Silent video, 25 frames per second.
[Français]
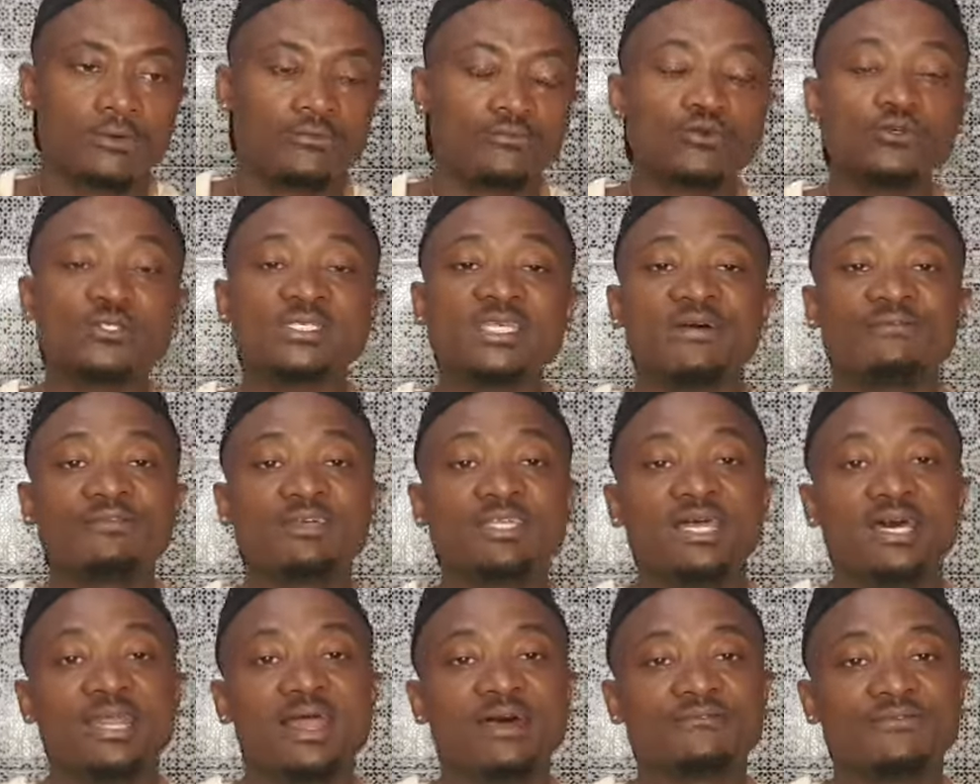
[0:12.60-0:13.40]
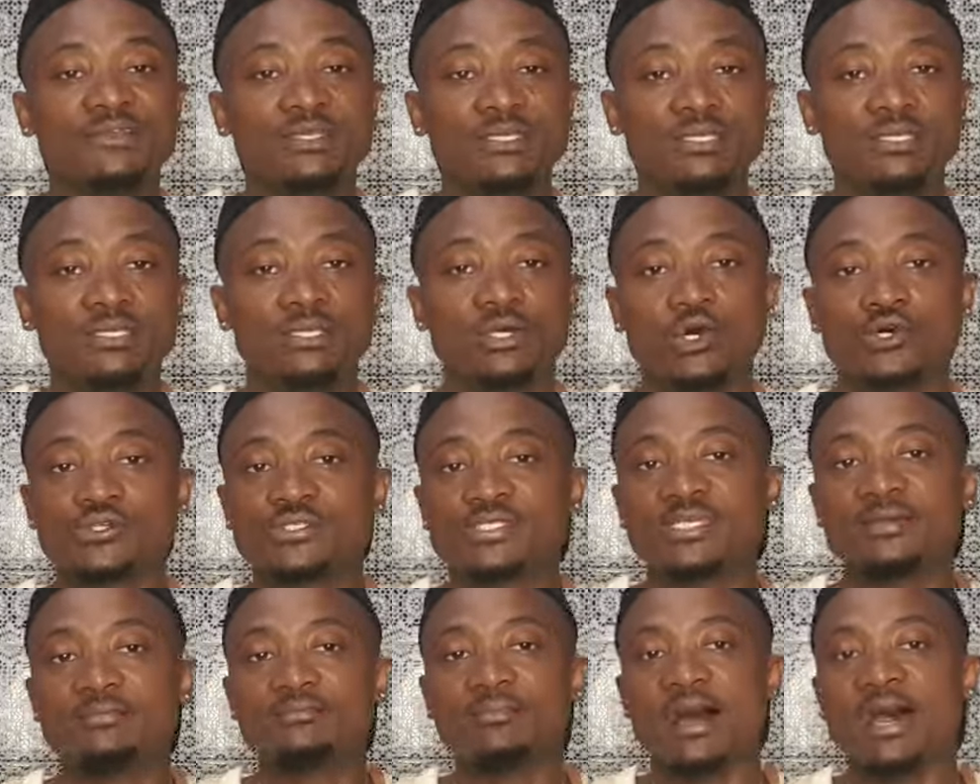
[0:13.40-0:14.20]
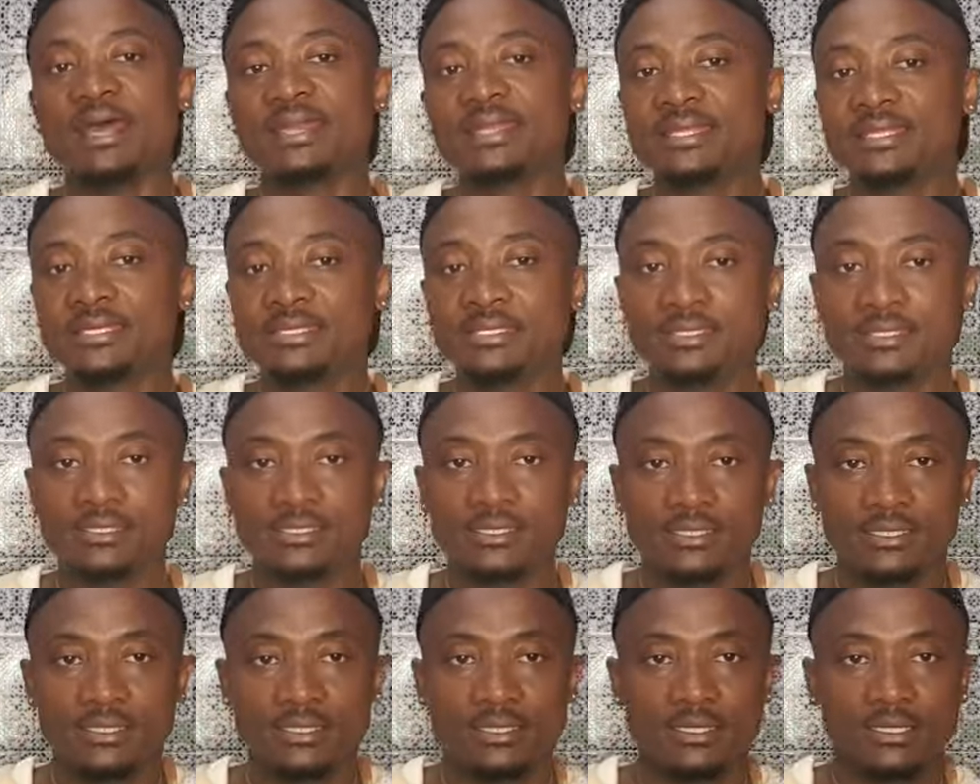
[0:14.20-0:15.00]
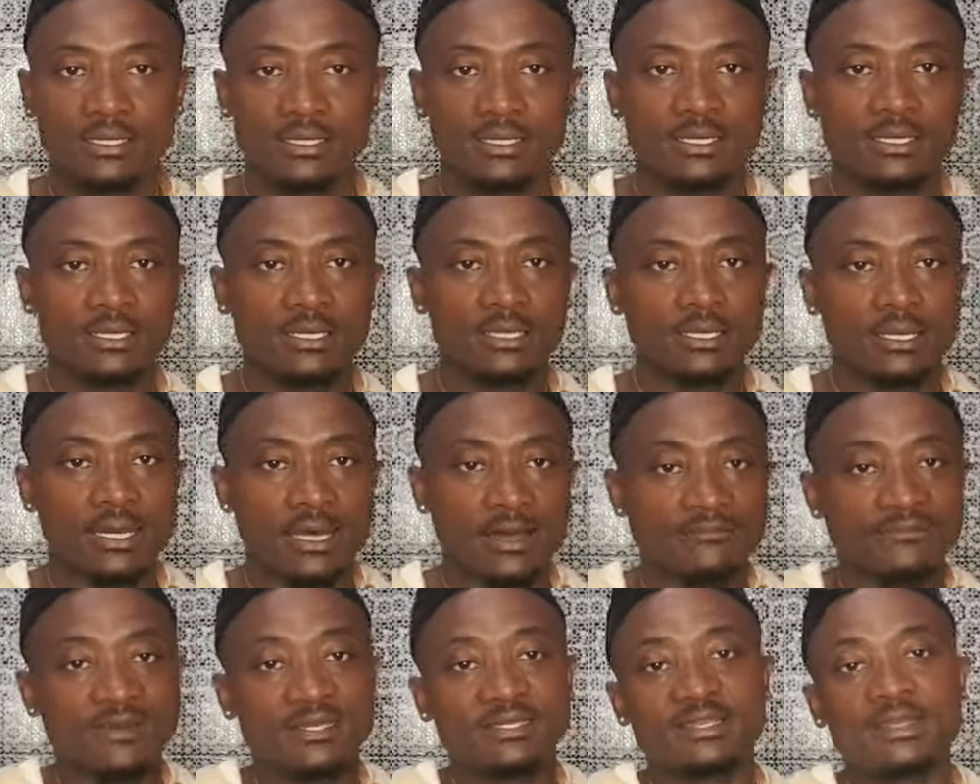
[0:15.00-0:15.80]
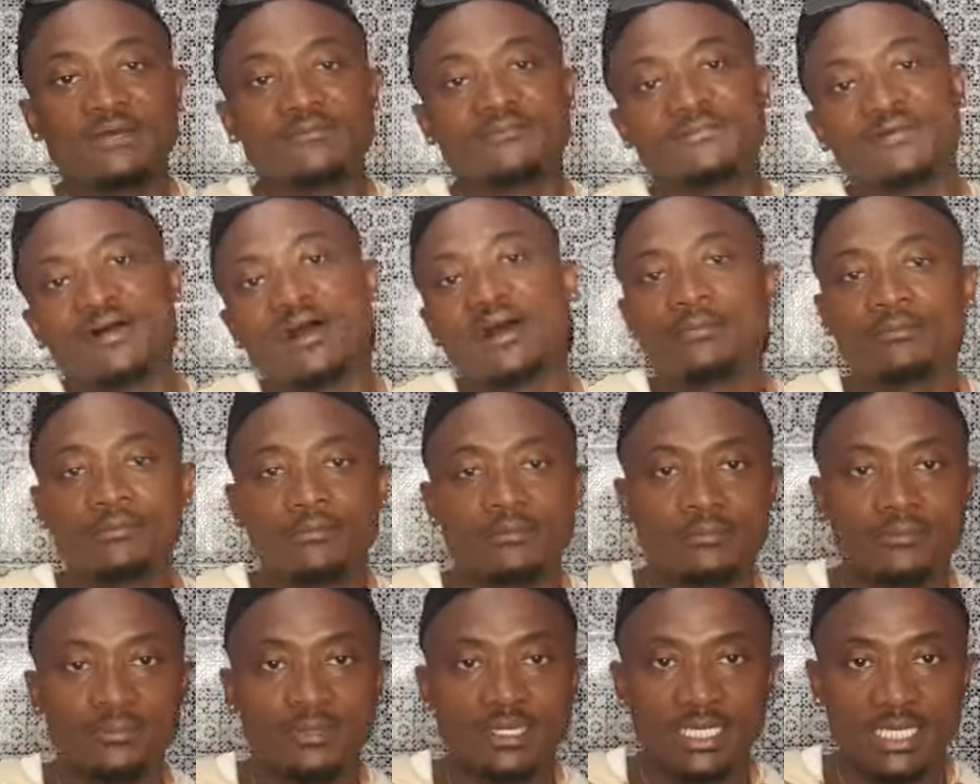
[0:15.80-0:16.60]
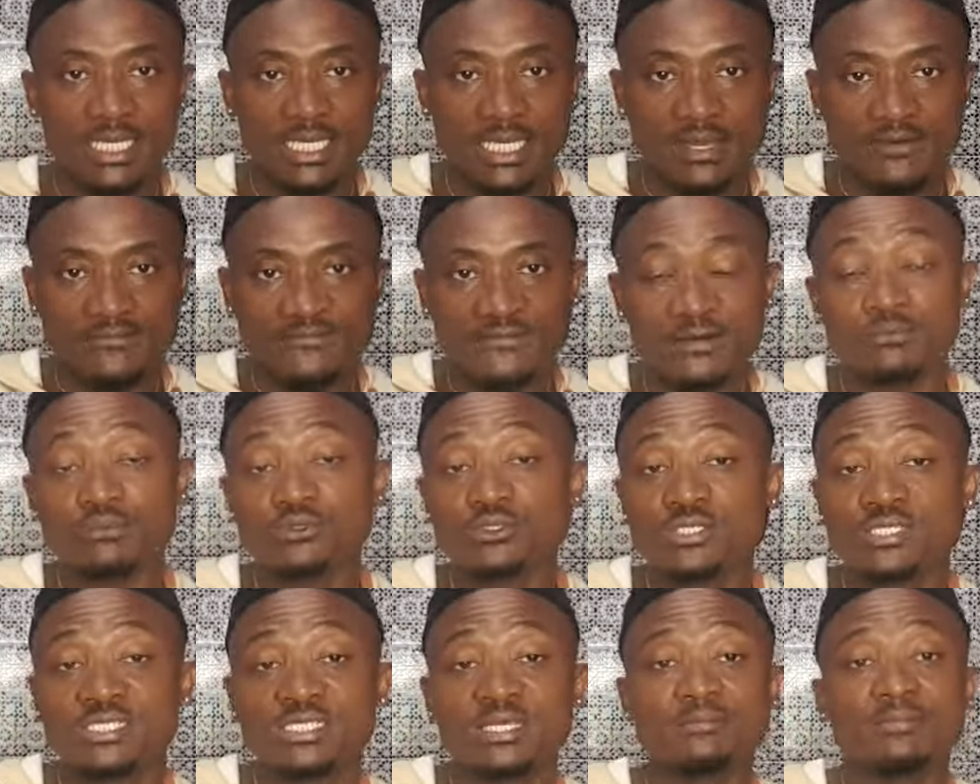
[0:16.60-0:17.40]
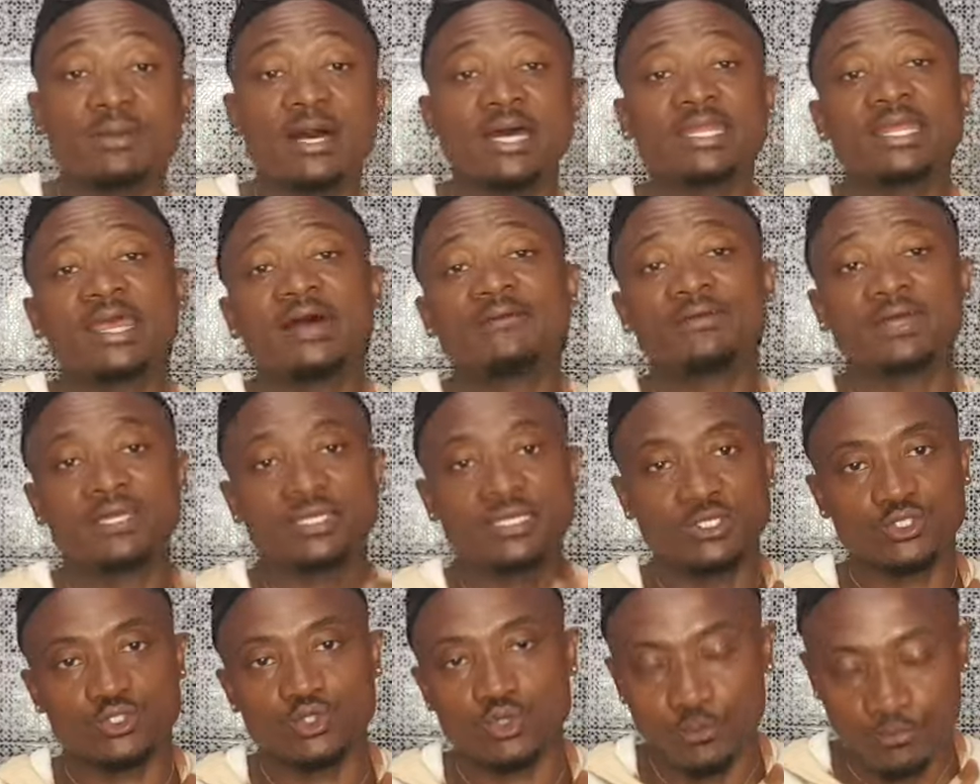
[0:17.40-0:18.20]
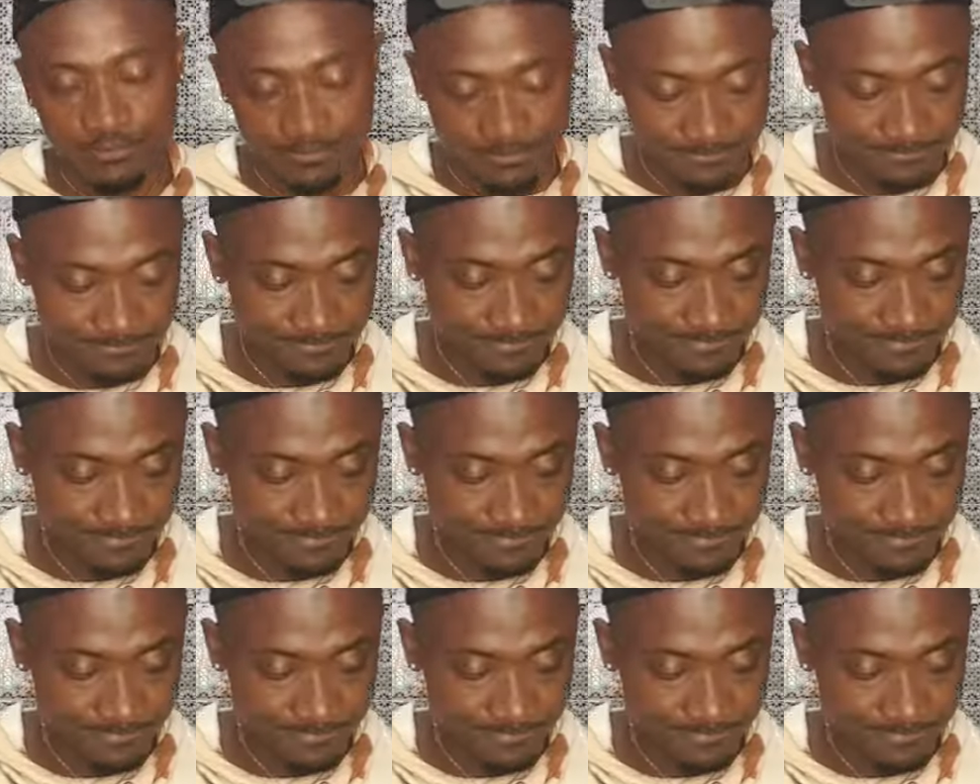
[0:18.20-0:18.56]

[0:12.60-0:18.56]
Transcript: Vous savez, dans la vie, on se marie avec des femmes et des femmes aussi se marient avec des hommes.